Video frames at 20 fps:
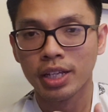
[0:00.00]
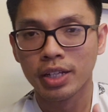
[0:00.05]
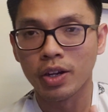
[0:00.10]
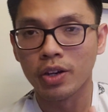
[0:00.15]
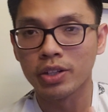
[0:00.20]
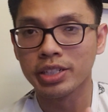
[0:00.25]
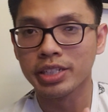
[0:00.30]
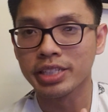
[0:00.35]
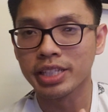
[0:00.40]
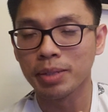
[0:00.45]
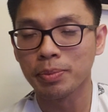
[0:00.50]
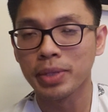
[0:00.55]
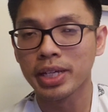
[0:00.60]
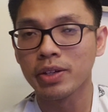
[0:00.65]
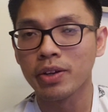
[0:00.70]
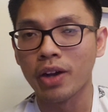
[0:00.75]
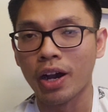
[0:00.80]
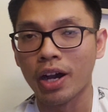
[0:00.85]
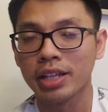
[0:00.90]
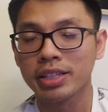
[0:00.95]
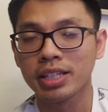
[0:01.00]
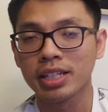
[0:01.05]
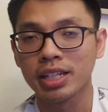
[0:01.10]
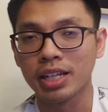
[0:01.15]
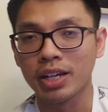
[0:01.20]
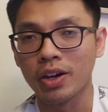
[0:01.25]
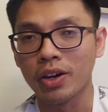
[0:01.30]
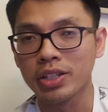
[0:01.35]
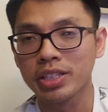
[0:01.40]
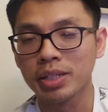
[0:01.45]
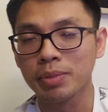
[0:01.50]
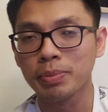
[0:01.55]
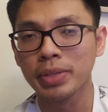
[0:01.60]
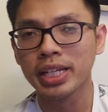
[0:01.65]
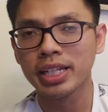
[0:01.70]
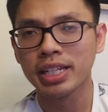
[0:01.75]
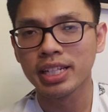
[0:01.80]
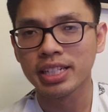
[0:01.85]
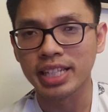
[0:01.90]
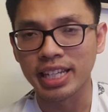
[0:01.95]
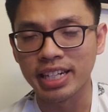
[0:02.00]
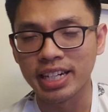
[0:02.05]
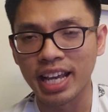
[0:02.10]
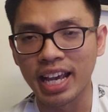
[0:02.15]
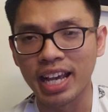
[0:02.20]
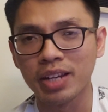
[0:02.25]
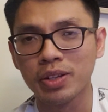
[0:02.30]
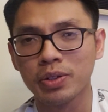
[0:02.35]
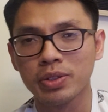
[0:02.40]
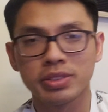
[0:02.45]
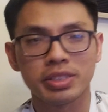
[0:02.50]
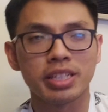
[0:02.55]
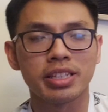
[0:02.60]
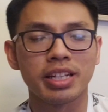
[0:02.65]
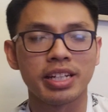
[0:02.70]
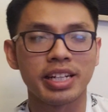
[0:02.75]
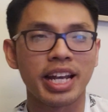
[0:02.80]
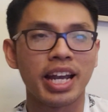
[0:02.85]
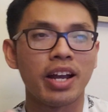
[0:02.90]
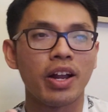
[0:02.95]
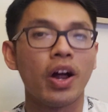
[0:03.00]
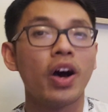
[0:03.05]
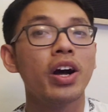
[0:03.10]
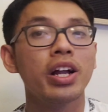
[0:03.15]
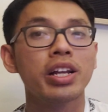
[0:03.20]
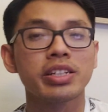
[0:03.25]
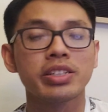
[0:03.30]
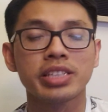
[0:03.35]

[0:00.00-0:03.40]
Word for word: con đường vượt biên của họ tức là họ vượt biên lên Canada luôn chứ thật ra họ